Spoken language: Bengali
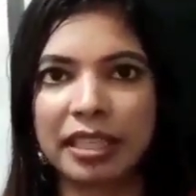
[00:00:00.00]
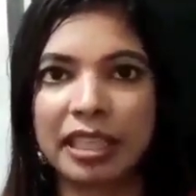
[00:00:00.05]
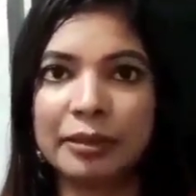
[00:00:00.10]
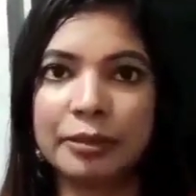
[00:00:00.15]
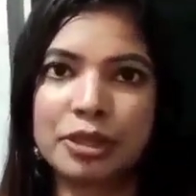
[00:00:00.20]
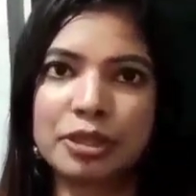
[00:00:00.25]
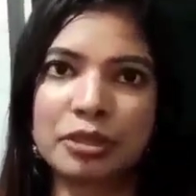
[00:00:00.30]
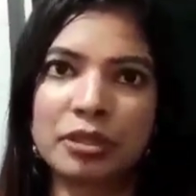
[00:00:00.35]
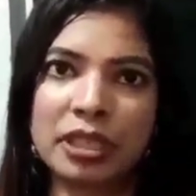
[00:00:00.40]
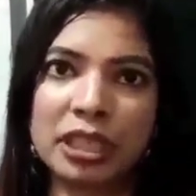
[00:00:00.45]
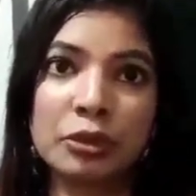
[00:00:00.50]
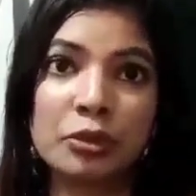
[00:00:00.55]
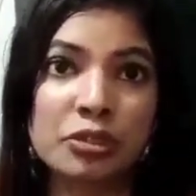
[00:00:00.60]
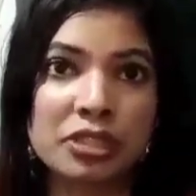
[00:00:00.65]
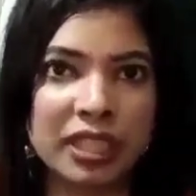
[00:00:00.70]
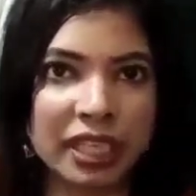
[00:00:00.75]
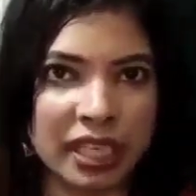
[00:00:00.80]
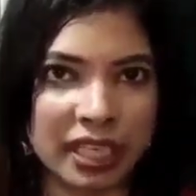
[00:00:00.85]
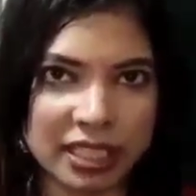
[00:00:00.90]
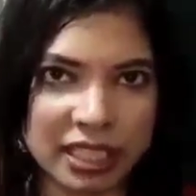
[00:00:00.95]
টেলিভিশন
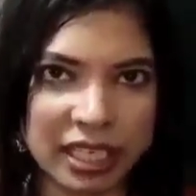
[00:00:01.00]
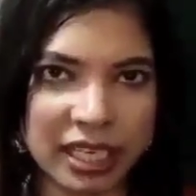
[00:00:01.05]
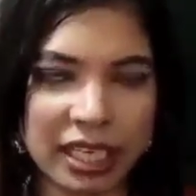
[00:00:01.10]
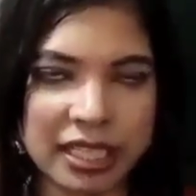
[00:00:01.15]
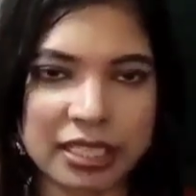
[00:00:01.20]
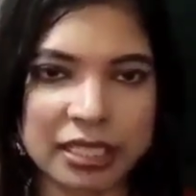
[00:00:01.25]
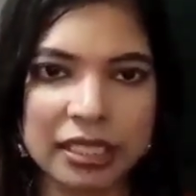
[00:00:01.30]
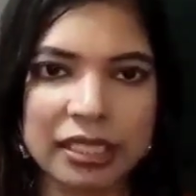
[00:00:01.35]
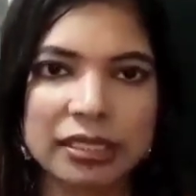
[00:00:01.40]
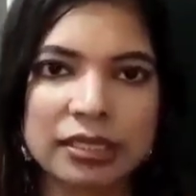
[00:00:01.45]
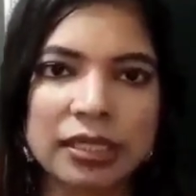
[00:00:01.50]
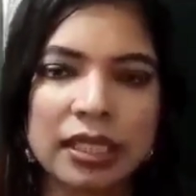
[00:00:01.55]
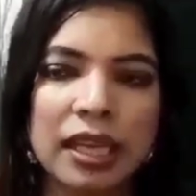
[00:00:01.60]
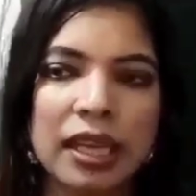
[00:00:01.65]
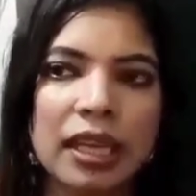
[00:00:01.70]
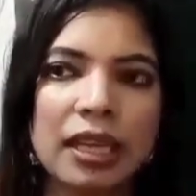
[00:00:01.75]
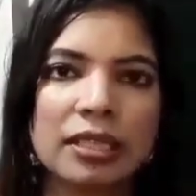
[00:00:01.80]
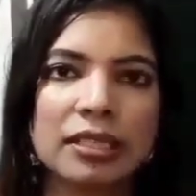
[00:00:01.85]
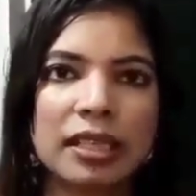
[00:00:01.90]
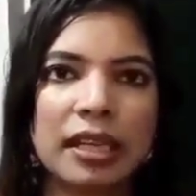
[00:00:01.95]
নিউজ দেখে যারা আসে
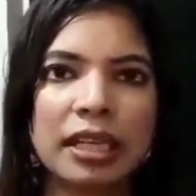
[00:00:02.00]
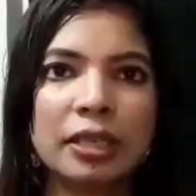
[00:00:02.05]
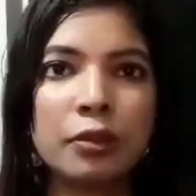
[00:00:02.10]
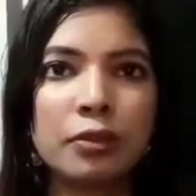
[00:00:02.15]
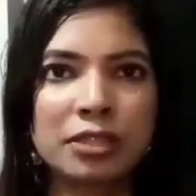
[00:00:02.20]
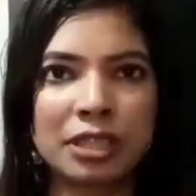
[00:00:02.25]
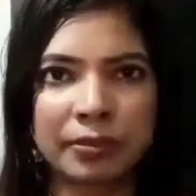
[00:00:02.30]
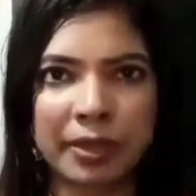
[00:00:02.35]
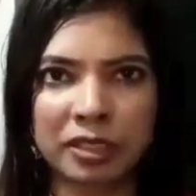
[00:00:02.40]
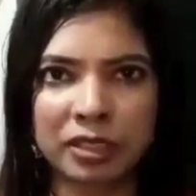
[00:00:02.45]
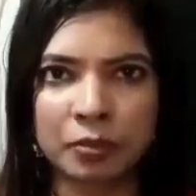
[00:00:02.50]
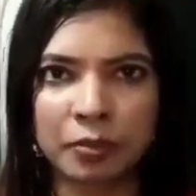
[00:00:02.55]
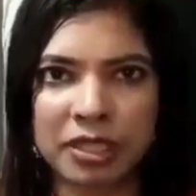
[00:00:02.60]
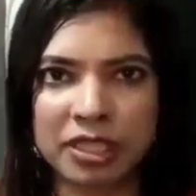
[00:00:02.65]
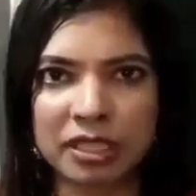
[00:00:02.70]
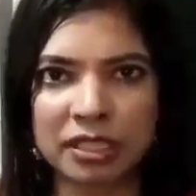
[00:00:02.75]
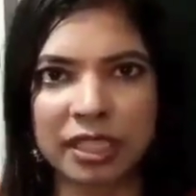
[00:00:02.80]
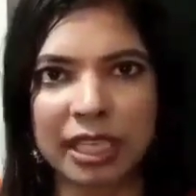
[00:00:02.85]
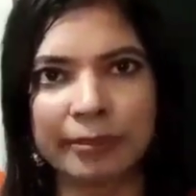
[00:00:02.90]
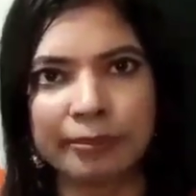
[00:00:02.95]
যারা নিউজের মাধ্যমে
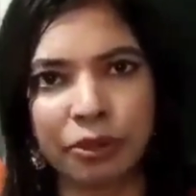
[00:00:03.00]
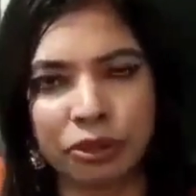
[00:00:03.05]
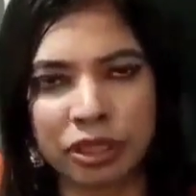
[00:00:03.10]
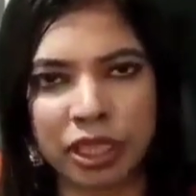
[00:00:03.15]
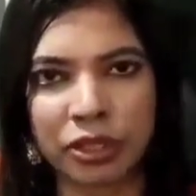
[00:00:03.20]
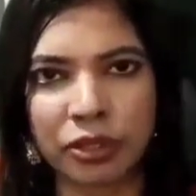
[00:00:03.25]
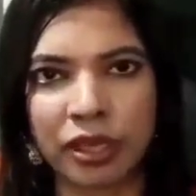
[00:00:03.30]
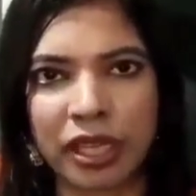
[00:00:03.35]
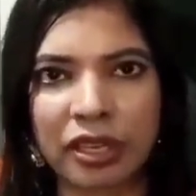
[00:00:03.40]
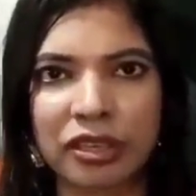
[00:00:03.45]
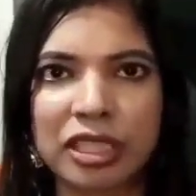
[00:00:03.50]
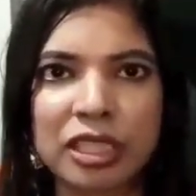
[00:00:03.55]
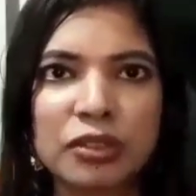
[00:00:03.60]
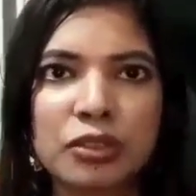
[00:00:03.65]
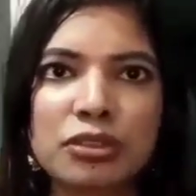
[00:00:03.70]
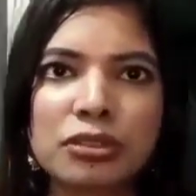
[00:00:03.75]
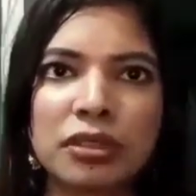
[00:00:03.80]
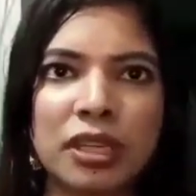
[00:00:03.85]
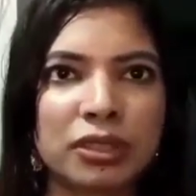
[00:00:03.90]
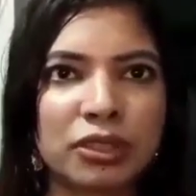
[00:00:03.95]
আসে তারা প্রতারিত কারণ
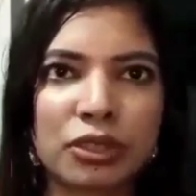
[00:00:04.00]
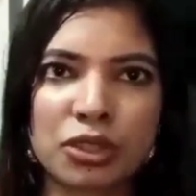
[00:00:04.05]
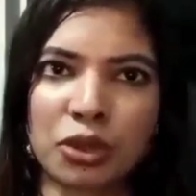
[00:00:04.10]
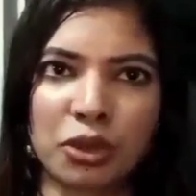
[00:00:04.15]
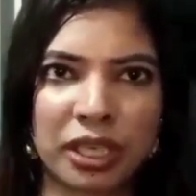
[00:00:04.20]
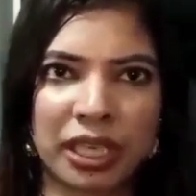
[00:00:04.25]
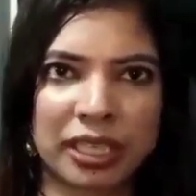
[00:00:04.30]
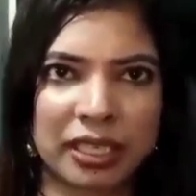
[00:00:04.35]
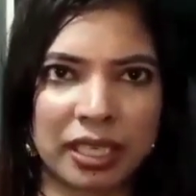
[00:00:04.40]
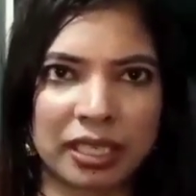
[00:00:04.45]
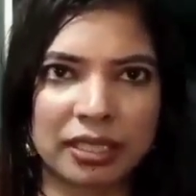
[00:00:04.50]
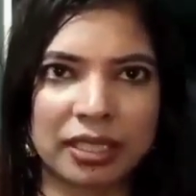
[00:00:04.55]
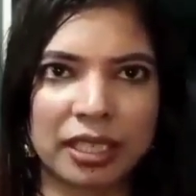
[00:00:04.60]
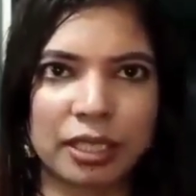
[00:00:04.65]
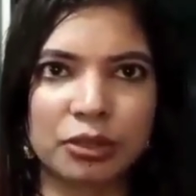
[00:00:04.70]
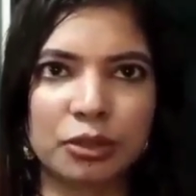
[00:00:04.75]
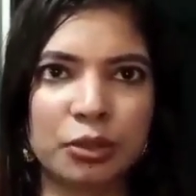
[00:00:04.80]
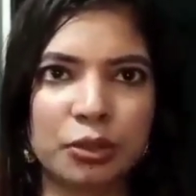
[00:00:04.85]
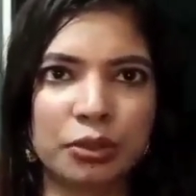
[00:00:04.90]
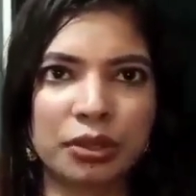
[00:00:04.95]
করার তো সঠিক না
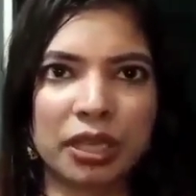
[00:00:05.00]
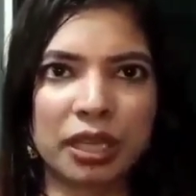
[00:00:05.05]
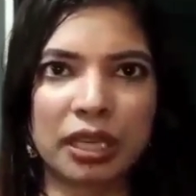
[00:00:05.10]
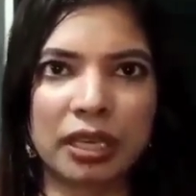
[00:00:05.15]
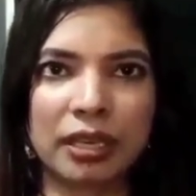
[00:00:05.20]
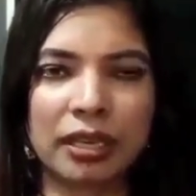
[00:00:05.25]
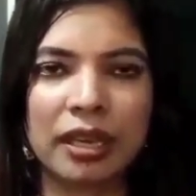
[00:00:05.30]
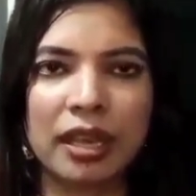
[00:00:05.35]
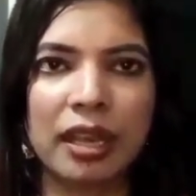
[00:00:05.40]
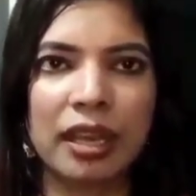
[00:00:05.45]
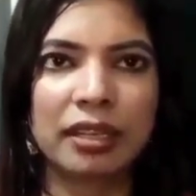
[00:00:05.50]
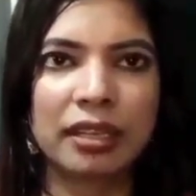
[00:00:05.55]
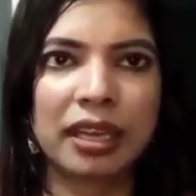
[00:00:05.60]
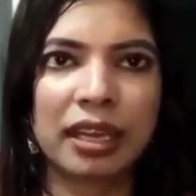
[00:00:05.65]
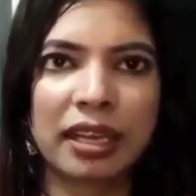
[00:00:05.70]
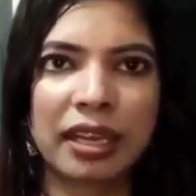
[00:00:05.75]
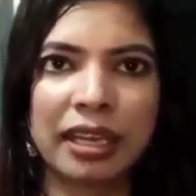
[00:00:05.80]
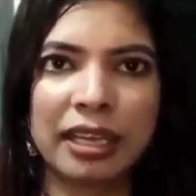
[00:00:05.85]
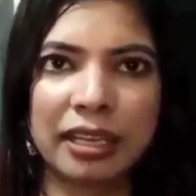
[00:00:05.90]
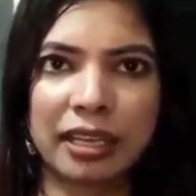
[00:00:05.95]
তারা তো
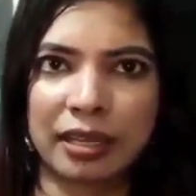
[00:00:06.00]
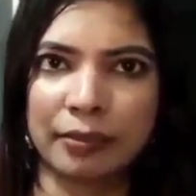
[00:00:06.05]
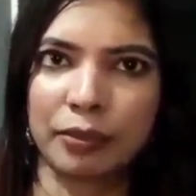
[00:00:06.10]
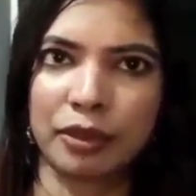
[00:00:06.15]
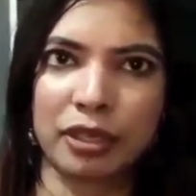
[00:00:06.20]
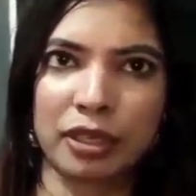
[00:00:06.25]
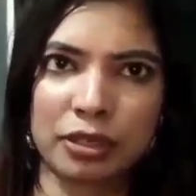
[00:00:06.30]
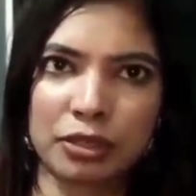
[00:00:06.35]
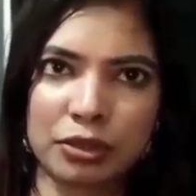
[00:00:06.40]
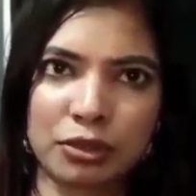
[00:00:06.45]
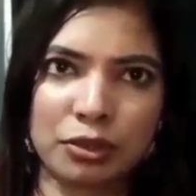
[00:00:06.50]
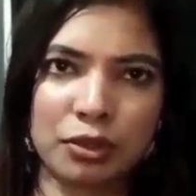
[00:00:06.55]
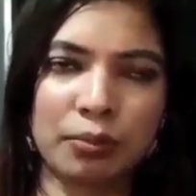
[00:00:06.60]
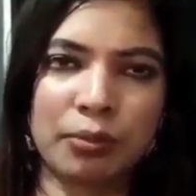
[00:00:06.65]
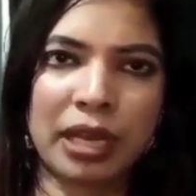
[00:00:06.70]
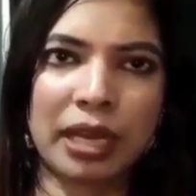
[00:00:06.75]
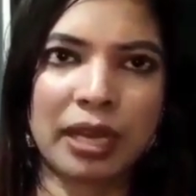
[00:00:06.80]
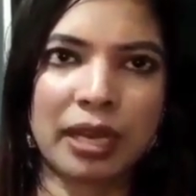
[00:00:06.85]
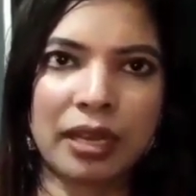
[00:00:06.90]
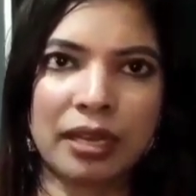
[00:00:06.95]
টাকা ইনকাম করার জন্য
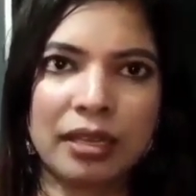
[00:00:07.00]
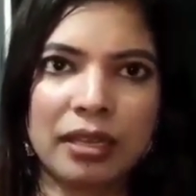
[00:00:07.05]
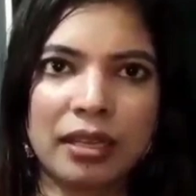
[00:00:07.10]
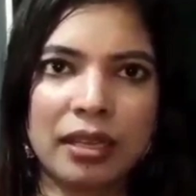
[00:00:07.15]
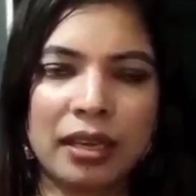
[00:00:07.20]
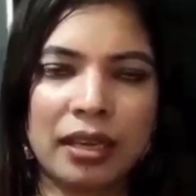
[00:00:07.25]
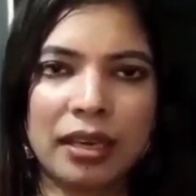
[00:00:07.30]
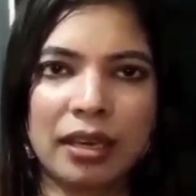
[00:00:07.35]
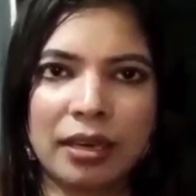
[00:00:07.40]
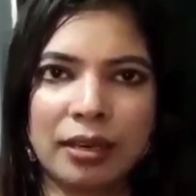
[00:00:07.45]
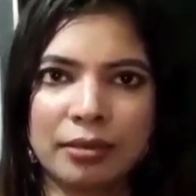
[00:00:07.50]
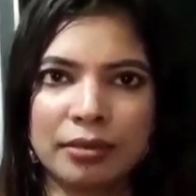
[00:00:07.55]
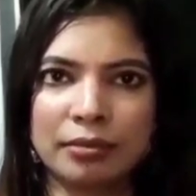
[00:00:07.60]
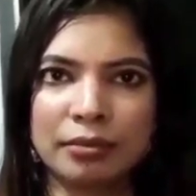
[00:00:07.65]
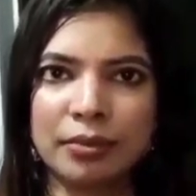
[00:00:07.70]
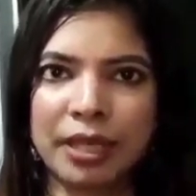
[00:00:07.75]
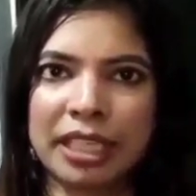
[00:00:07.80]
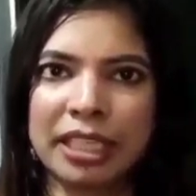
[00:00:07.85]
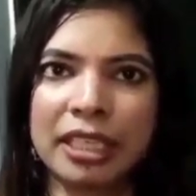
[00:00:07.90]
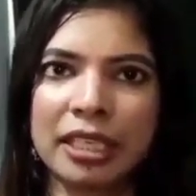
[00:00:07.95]
বা
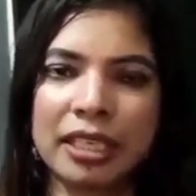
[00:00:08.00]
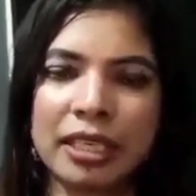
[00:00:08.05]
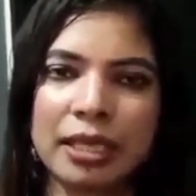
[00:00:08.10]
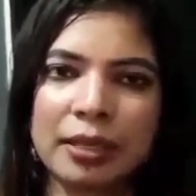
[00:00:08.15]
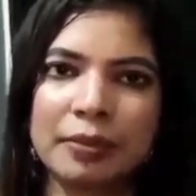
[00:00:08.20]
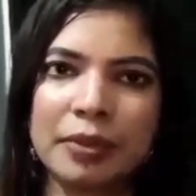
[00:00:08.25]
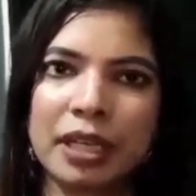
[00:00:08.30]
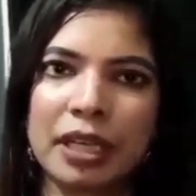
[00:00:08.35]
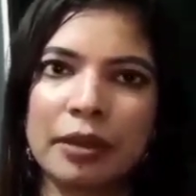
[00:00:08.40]
মেয়েদেরকে